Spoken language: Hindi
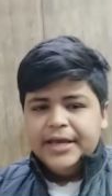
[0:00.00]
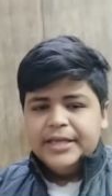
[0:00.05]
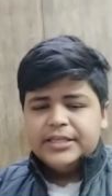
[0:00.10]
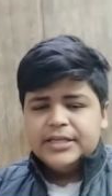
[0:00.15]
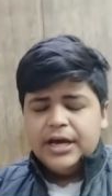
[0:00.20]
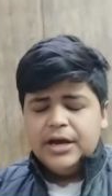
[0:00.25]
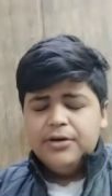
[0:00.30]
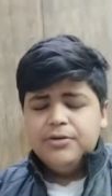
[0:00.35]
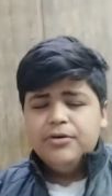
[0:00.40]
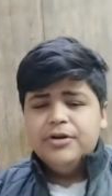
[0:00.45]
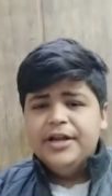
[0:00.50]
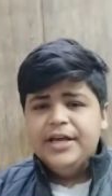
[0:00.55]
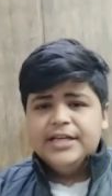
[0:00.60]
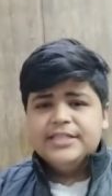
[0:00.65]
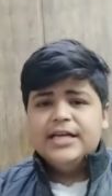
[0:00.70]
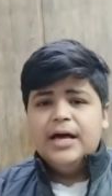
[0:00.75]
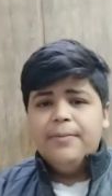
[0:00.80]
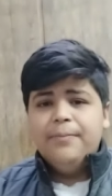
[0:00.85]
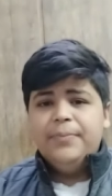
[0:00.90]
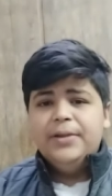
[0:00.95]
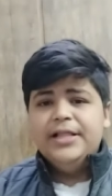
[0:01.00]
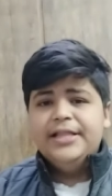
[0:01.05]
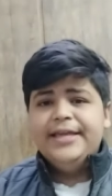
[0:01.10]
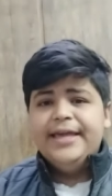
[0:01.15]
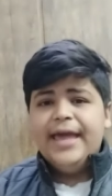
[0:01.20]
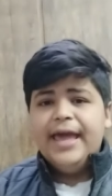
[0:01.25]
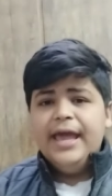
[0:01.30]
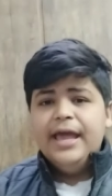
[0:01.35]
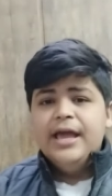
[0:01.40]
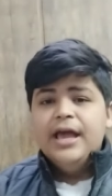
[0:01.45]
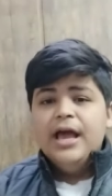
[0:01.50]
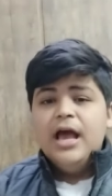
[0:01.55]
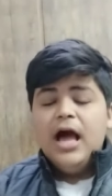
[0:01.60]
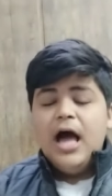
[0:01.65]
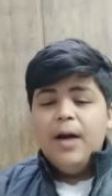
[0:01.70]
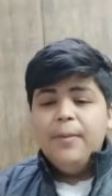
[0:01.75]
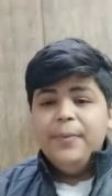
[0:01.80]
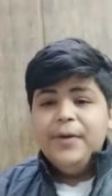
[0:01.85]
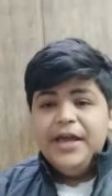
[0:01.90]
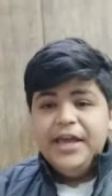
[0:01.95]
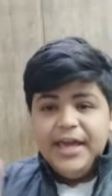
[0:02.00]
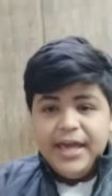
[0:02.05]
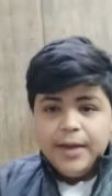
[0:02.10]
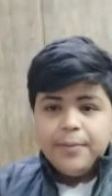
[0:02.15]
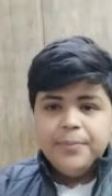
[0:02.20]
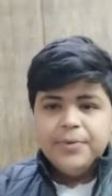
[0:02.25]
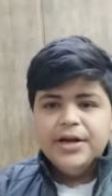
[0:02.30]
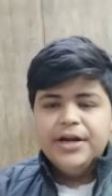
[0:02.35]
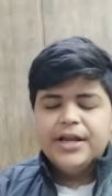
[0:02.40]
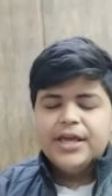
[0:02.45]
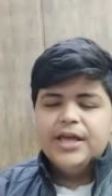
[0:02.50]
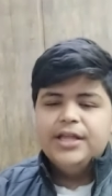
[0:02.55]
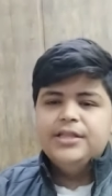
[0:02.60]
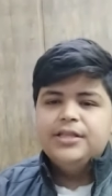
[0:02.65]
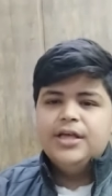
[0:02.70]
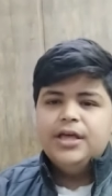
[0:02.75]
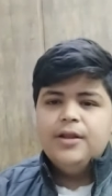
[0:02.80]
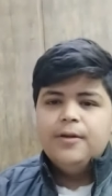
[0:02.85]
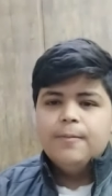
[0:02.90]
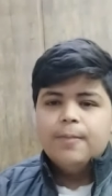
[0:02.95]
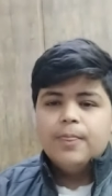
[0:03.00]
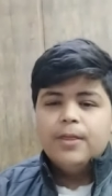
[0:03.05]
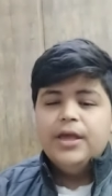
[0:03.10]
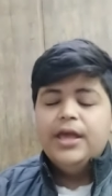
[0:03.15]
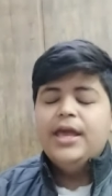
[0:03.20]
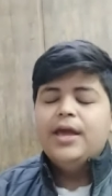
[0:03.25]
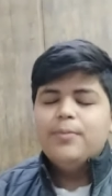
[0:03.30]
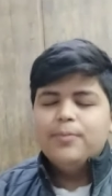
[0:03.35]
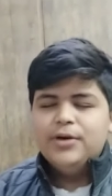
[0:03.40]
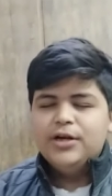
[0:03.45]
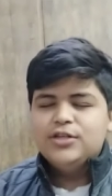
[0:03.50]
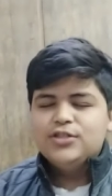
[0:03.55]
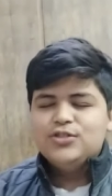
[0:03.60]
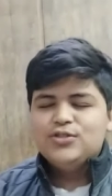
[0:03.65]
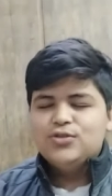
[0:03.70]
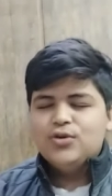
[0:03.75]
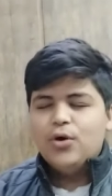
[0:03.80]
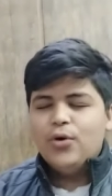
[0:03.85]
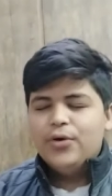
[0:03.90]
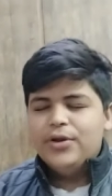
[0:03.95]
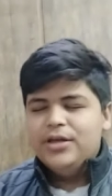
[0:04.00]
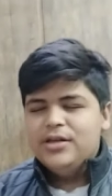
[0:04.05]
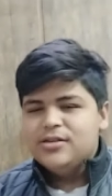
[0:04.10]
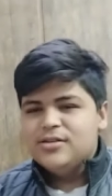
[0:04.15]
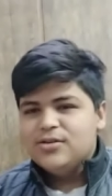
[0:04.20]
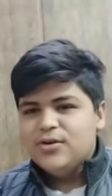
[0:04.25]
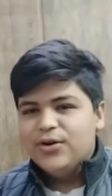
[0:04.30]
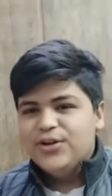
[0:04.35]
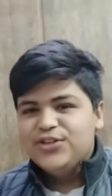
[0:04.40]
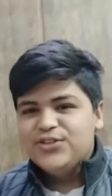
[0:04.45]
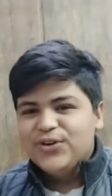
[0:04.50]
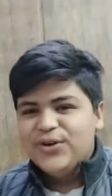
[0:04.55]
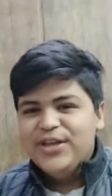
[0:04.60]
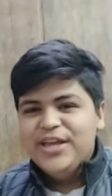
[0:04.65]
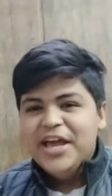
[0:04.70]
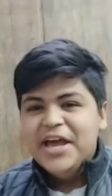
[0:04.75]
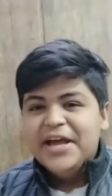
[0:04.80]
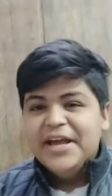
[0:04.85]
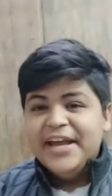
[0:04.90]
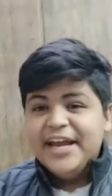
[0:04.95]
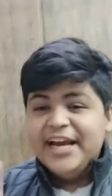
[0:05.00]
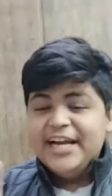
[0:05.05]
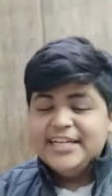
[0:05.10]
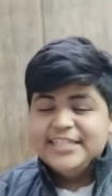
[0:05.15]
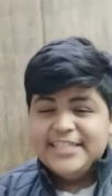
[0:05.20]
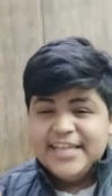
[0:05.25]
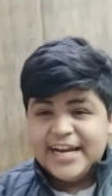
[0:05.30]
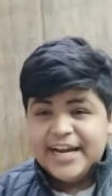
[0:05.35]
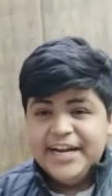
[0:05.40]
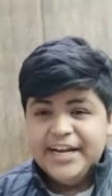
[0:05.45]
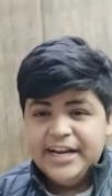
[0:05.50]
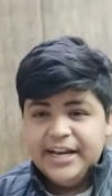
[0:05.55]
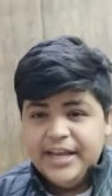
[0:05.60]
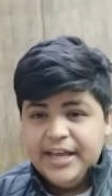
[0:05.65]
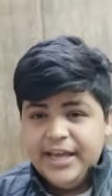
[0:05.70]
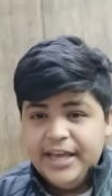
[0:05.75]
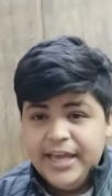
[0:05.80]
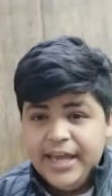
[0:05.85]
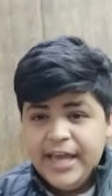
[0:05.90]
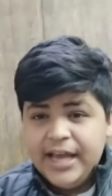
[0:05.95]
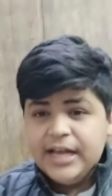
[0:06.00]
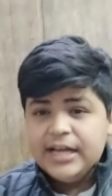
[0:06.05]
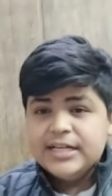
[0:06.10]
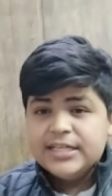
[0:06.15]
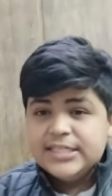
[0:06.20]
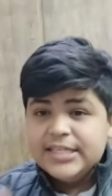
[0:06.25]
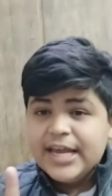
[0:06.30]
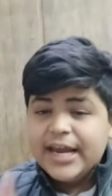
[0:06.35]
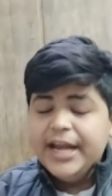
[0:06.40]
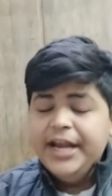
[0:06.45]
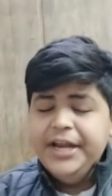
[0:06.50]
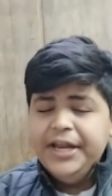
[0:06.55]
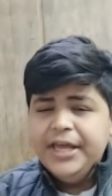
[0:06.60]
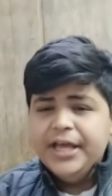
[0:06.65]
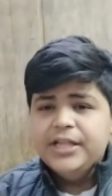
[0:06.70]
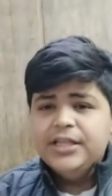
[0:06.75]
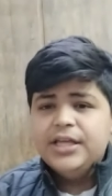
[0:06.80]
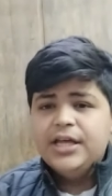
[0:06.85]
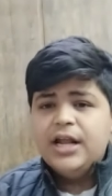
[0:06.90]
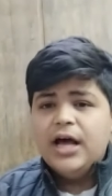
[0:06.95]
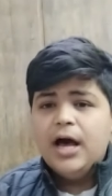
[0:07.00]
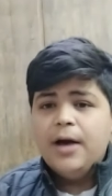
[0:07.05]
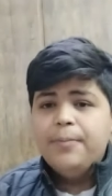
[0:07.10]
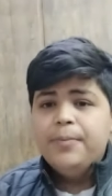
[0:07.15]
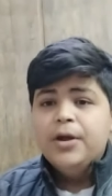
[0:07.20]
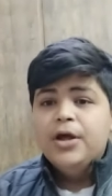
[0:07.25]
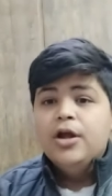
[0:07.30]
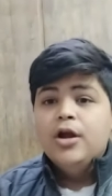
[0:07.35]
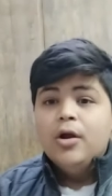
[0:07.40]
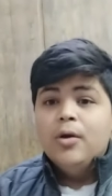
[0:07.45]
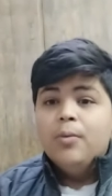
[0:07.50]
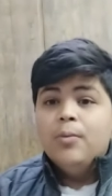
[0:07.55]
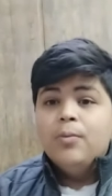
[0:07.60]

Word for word: इसका उन्होंने एग्जाम्पल दिया है आप एक मिनट के अंदर एक मिनट सॉरी सॉरी सॉरी एट सेकेंड एक सेकेंड के अंदर आप